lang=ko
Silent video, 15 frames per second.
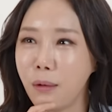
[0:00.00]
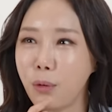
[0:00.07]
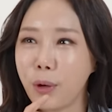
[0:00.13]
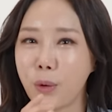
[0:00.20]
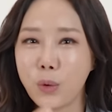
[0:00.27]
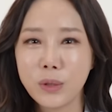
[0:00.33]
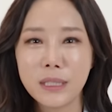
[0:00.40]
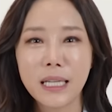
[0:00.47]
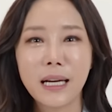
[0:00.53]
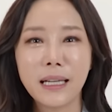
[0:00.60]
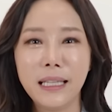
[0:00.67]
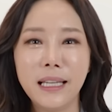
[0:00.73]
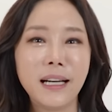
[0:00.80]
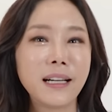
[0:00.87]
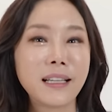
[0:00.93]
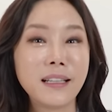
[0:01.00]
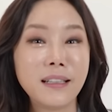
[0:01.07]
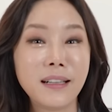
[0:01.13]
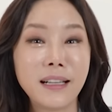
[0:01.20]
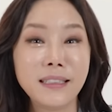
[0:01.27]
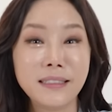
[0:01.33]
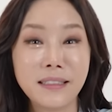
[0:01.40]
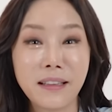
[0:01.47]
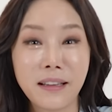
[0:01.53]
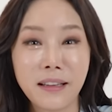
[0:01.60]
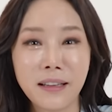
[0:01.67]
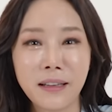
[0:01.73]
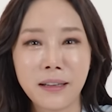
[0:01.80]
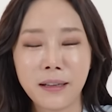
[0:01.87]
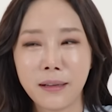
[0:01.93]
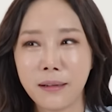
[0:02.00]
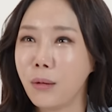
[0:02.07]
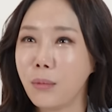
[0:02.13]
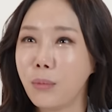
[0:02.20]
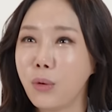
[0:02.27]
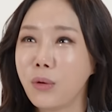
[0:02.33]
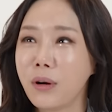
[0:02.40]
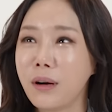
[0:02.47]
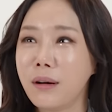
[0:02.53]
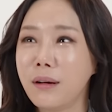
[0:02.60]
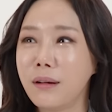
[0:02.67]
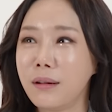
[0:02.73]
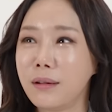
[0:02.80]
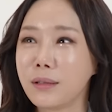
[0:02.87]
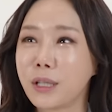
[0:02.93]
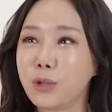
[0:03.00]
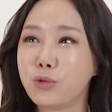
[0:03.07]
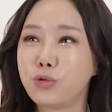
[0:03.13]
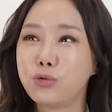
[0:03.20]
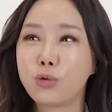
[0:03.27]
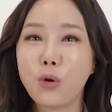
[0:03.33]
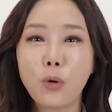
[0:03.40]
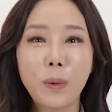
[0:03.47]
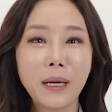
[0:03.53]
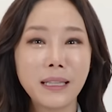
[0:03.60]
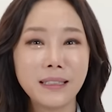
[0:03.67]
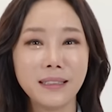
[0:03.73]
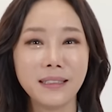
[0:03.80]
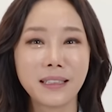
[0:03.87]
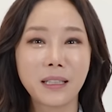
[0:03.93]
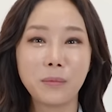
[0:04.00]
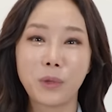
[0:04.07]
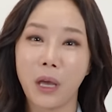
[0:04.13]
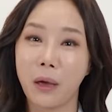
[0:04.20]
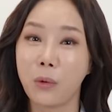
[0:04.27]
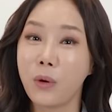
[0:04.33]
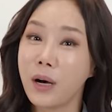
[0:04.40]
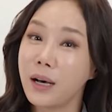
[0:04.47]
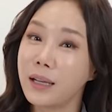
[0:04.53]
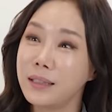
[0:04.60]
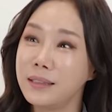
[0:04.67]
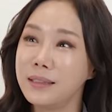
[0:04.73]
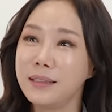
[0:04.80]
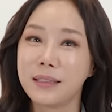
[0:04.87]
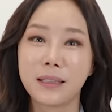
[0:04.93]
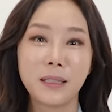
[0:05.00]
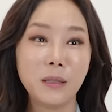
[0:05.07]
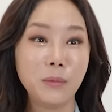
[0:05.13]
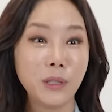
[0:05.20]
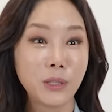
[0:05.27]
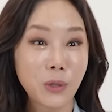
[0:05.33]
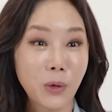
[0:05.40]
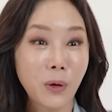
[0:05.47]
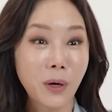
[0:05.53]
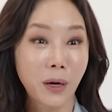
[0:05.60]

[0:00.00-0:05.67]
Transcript: 왜 혼자 이야기를 하는데 뭔가 이렇게 주고받는 느낌, 대화하는 느낌이죠?